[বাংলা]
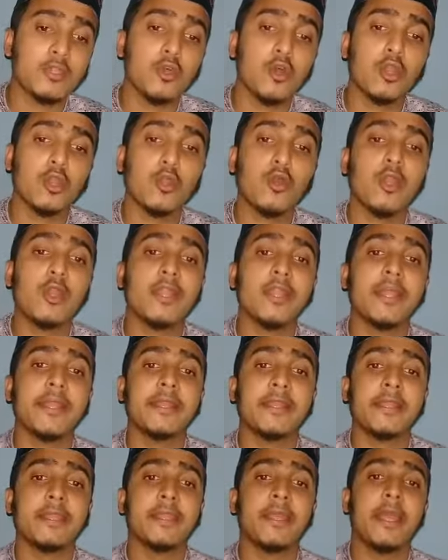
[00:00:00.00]
দর
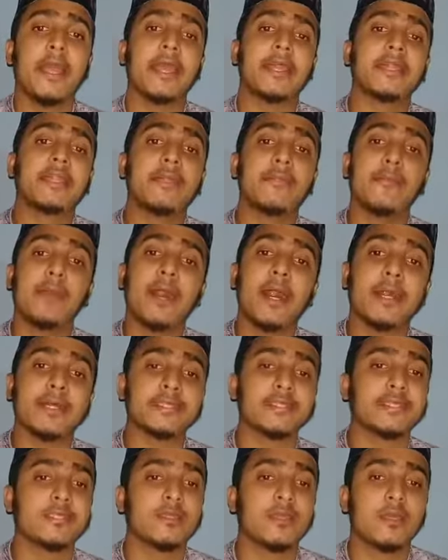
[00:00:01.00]
করলেন একটি
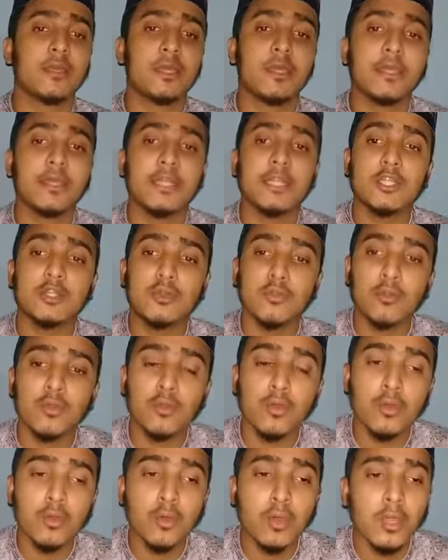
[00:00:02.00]
মাছ কিন্তু
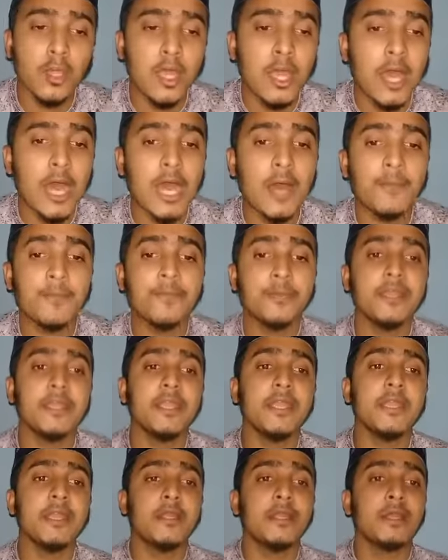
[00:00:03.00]

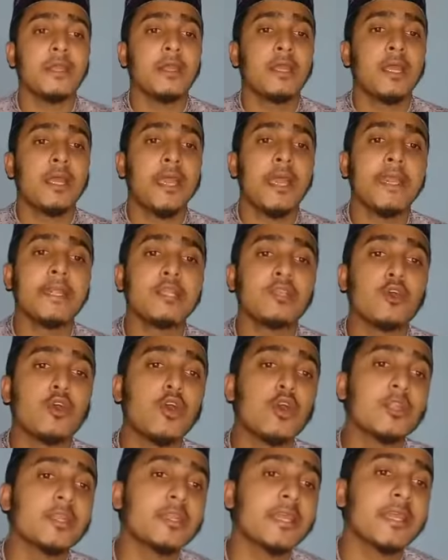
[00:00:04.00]
আপনি এই
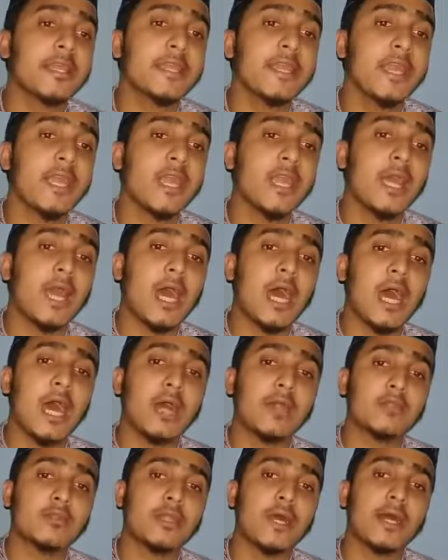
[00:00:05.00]
দর থেকে
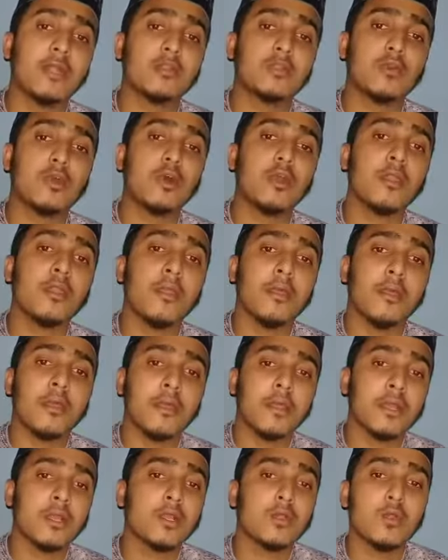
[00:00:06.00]
দর
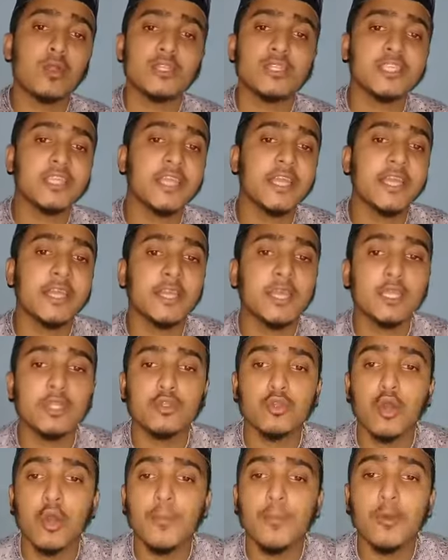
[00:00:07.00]
করছেন
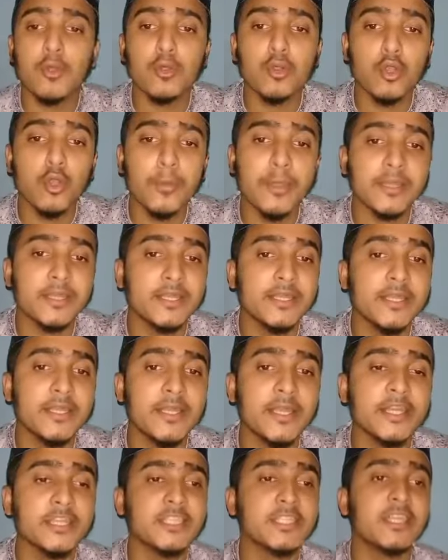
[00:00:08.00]
কিন্তু অপর কোনো ব্যক্তি
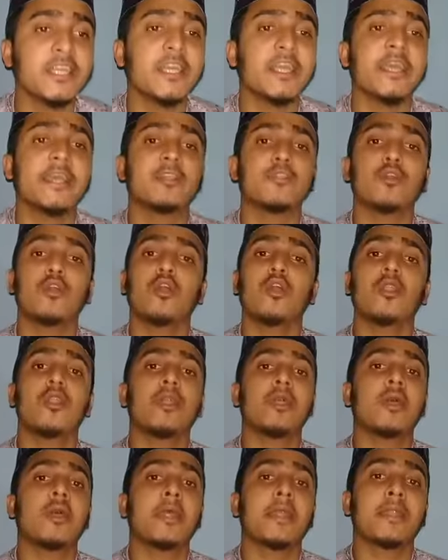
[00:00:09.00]
এসে এই দর
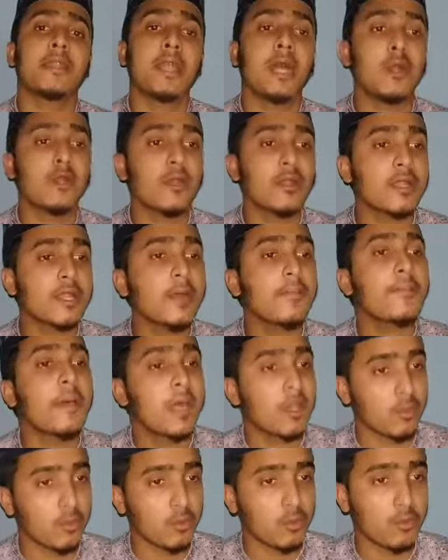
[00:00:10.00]
না করাটা
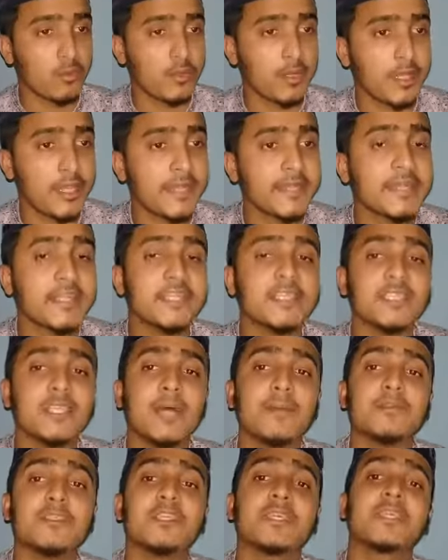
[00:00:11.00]
ভালো এটি
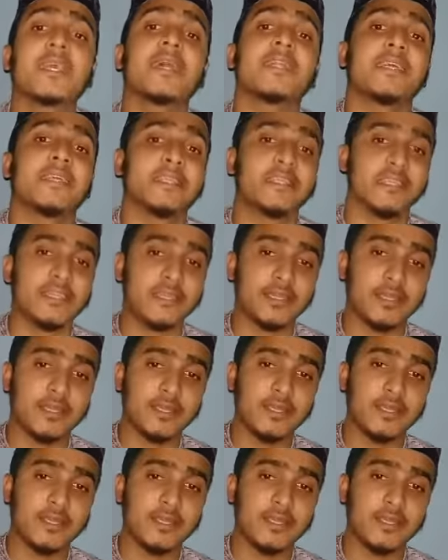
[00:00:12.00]
ইসলাম শিক্ষা দিয়েছে